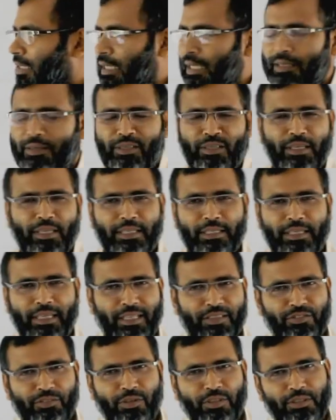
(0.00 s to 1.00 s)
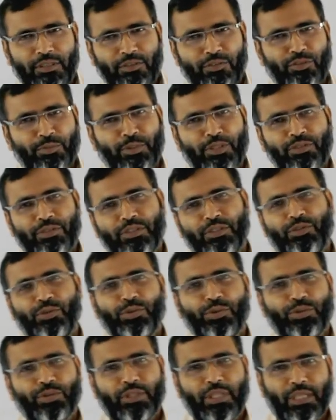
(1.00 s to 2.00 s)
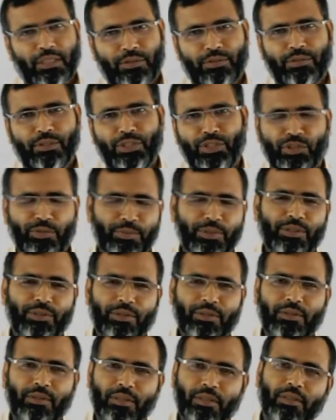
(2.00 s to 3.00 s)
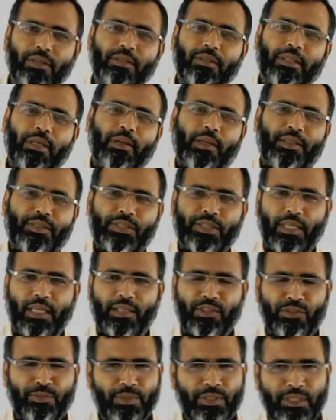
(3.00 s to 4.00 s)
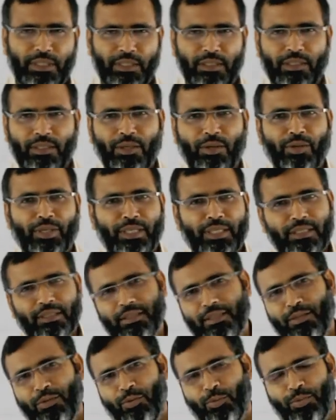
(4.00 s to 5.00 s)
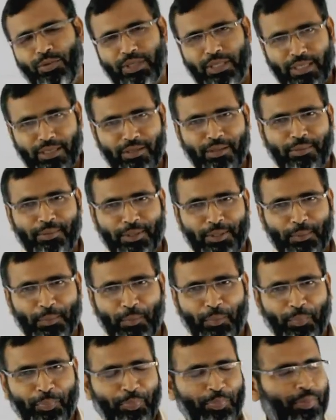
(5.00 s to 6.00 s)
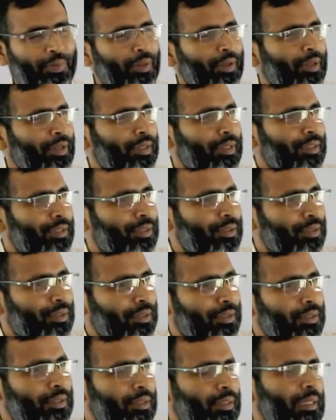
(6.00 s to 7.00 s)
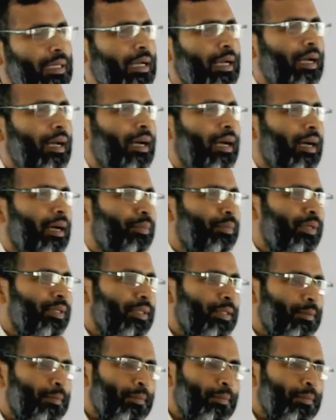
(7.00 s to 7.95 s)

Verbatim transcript: এই অনলাইন ক্লাসগুলোতেও তোমরা যদি যুক্ত থাকো নিয়মিত তাহলে ইনশাল্লাহ তোমাদের অনেক উপকার হবে তো আমি